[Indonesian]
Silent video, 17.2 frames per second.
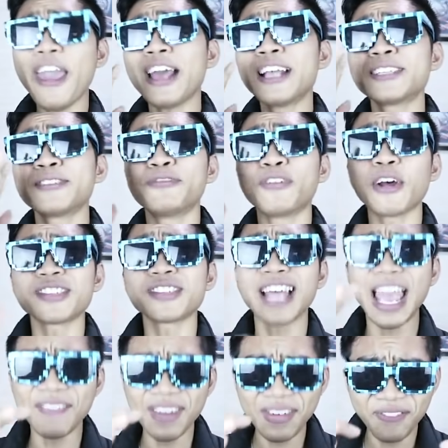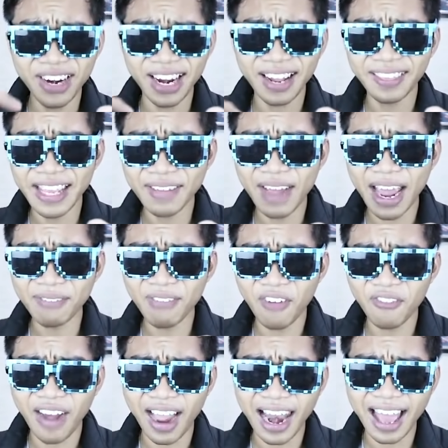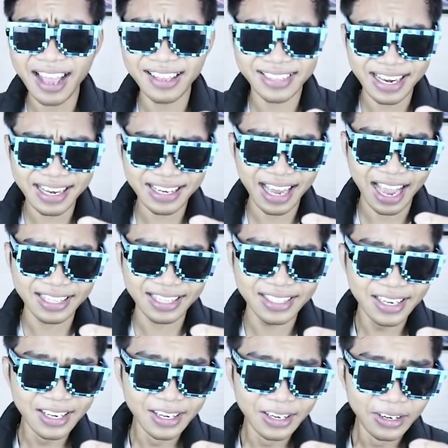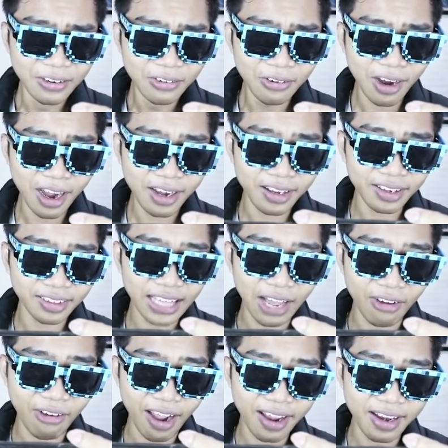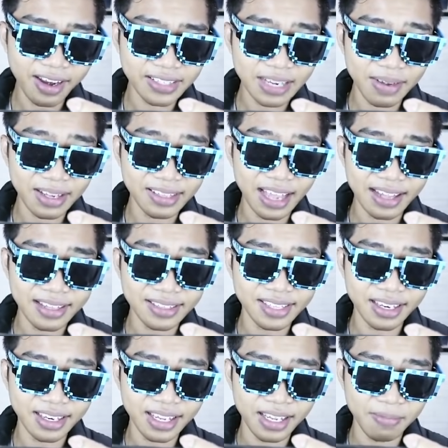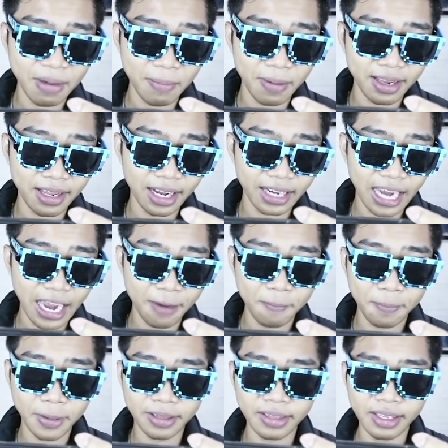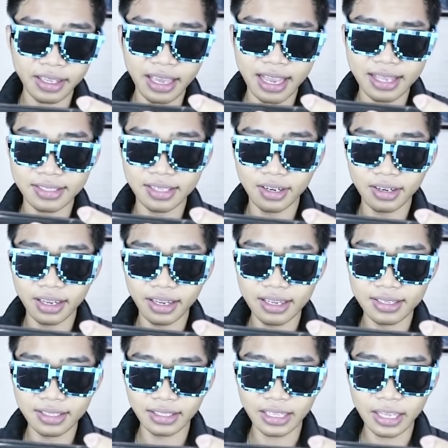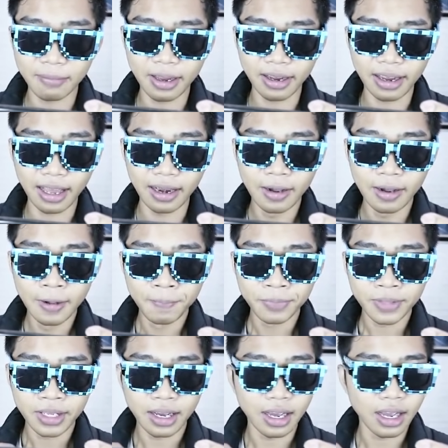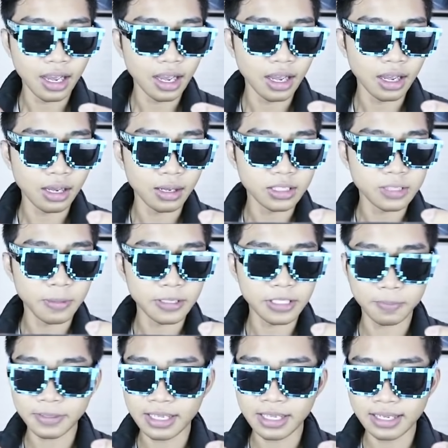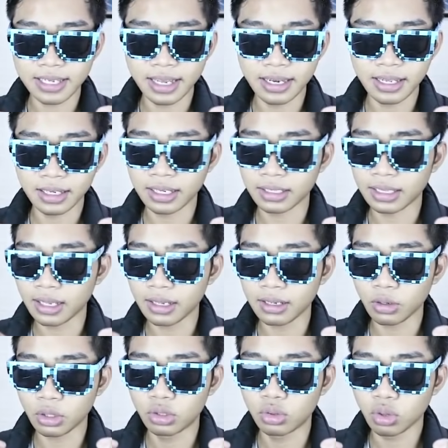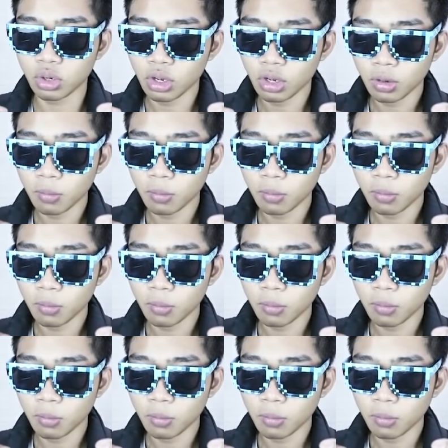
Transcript: fix frost diamond berhenti main mobile legend guys Wah diketawain nih sama Johnson nih Bapak gila kampret nih guys Oke guys kita bakal uh, cepat-cepat saja ini Kita aduh